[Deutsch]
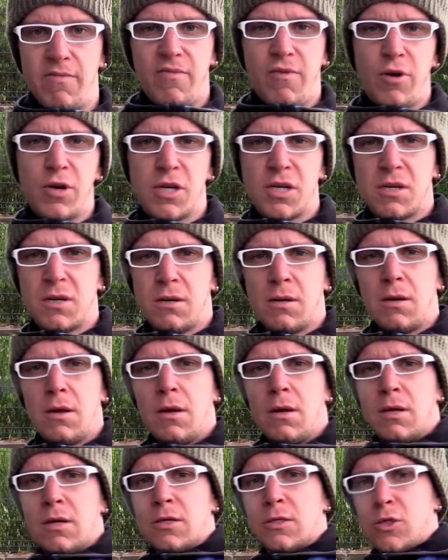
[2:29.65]
feuchten,
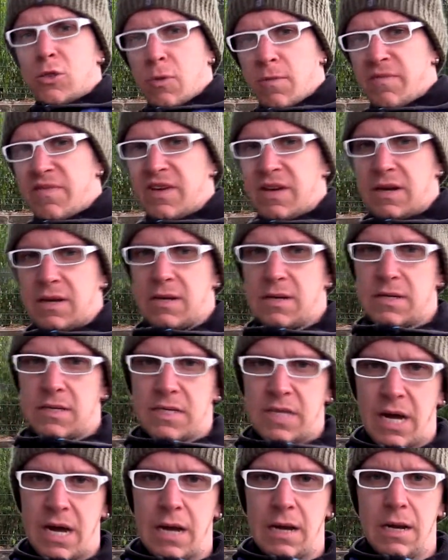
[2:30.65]
sumpfigen
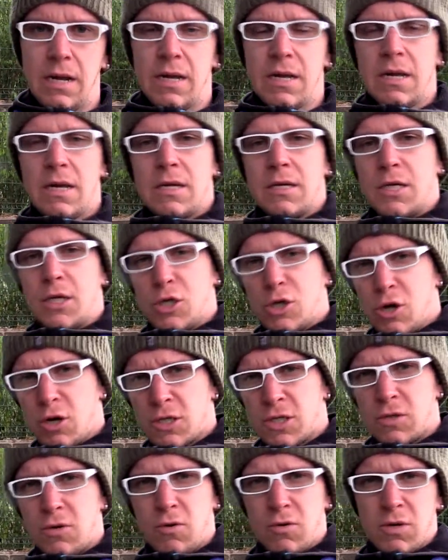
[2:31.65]
Tal. Die
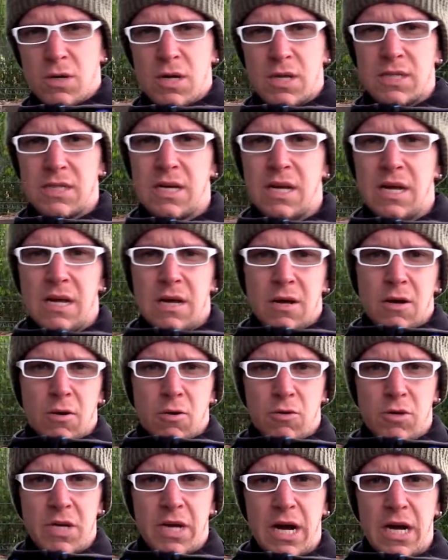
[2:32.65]
Schloss und das
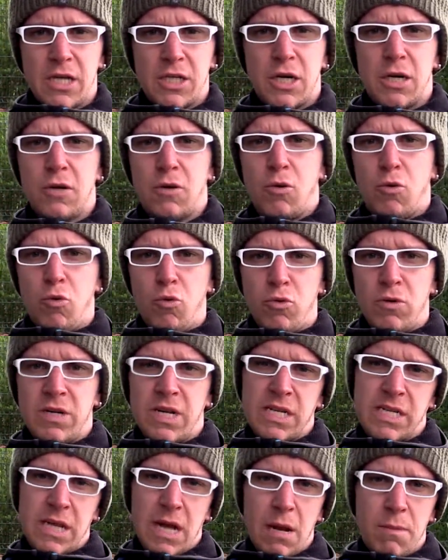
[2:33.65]
und die Altstadt ruhen
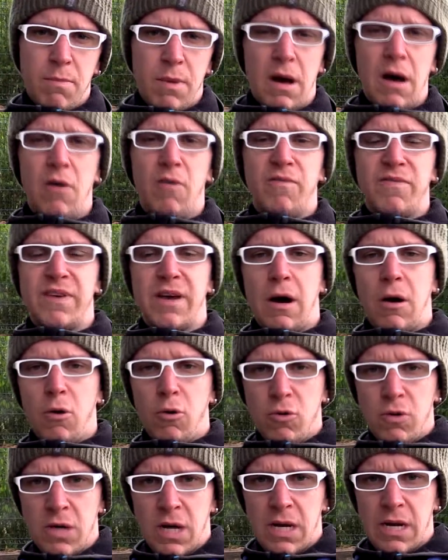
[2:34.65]
deshalb auf
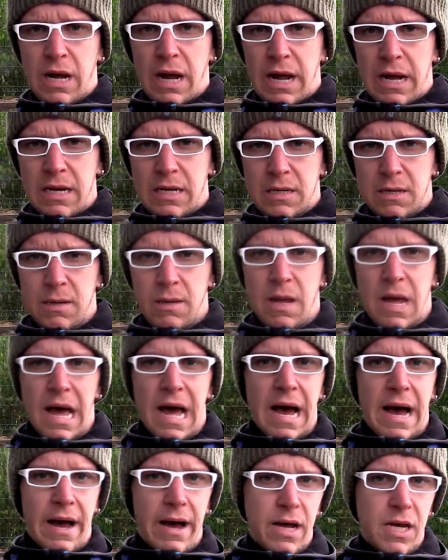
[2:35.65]
jahrhundertealten
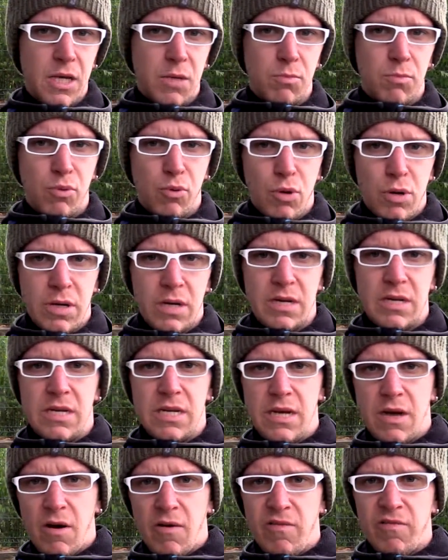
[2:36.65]
Eichenbrüllen,
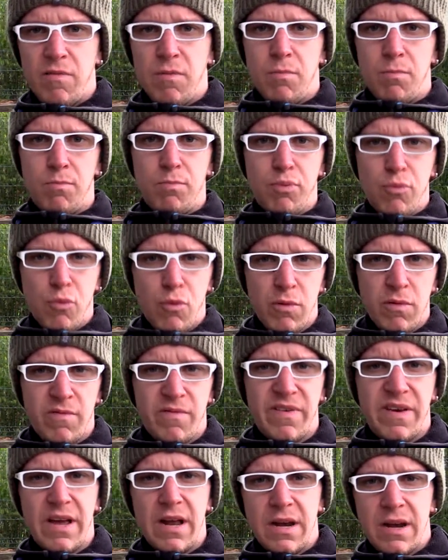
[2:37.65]
die auf
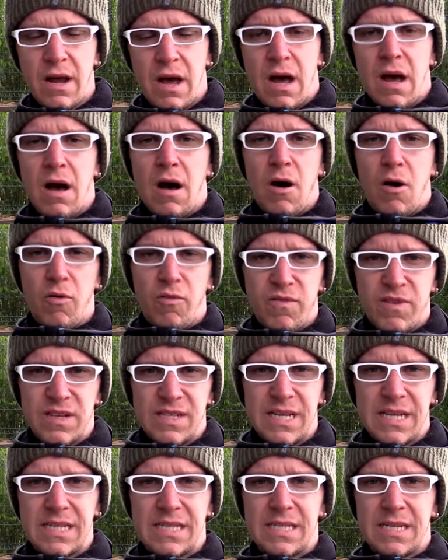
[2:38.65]
Buchenfehlen
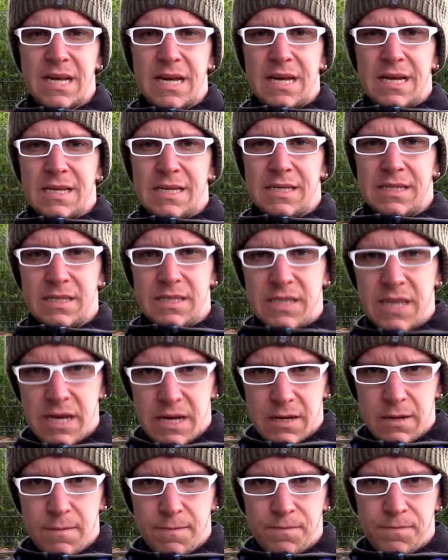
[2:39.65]
aufgesetzt
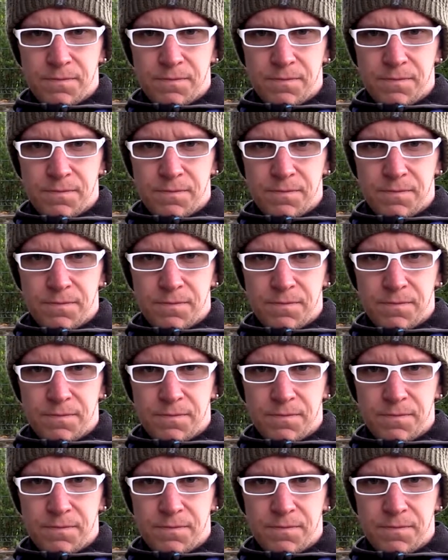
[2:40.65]
sind.